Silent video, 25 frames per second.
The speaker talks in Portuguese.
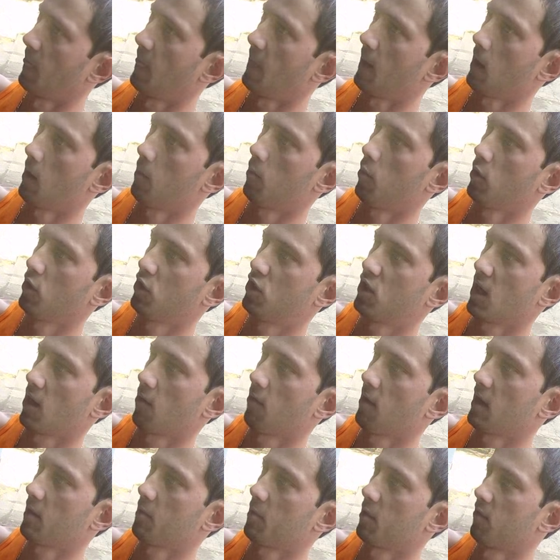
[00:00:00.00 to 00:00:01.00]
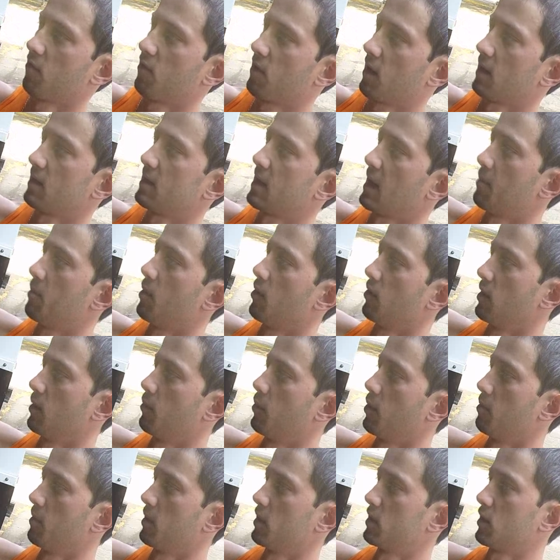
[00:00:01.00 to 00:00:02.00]
Dá uma boa enxaguada para não ficar sabão e
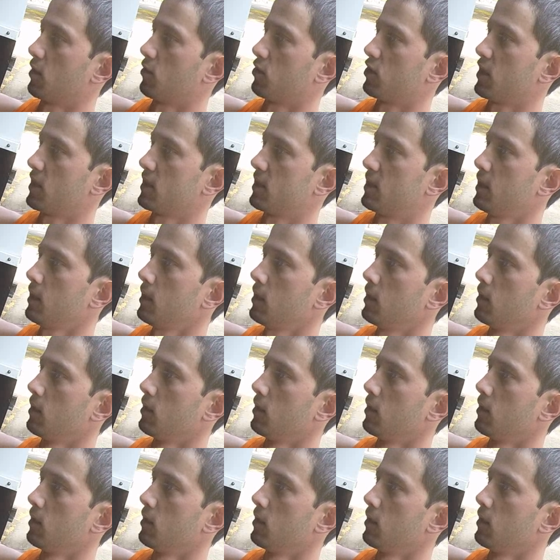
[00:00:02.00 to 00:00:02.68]
depois manchar o chassi.